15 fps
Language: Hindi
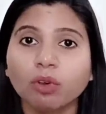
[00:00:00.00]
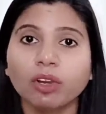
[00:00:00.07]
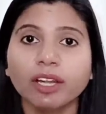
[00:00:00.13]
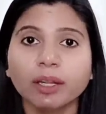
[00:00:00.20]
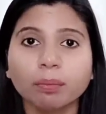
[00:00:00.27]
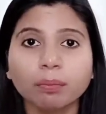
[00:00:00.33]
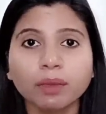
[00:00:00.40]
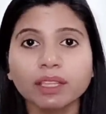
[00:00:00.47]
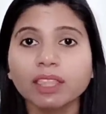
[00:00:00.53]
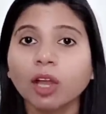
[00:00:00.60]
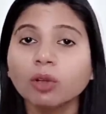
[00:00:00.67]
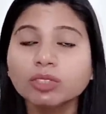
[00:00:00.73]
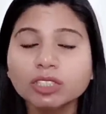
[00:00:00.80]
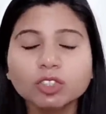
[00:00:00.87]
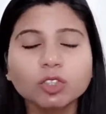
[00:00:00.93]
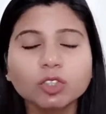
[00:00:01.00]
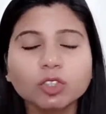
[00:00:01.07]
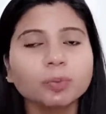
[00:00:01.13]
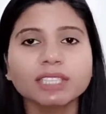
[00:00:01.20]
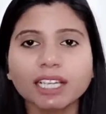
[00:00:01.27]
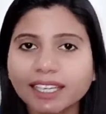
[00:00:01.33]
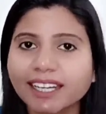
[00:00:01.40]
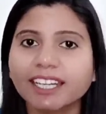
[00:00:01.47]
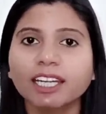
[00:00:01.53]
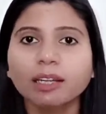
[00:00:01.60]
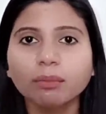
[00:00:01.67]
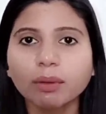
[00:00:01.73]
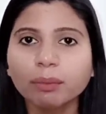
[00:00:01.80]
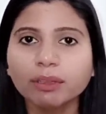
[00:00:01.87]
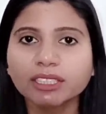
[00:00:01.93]
वॉलेट में थाउजेंड रुपीज का
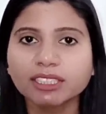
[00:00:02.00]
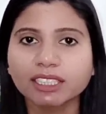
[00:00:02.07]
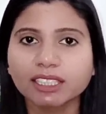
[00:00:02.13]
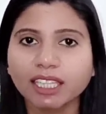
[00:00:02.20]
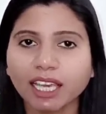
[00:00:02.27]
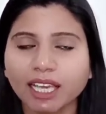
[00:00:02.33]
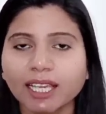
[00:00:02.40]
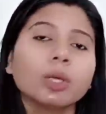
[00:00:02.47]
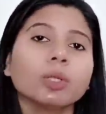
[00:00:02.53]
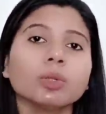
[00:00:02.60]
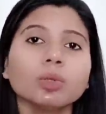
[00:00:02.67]
क्रेडिट भी मिल सकता है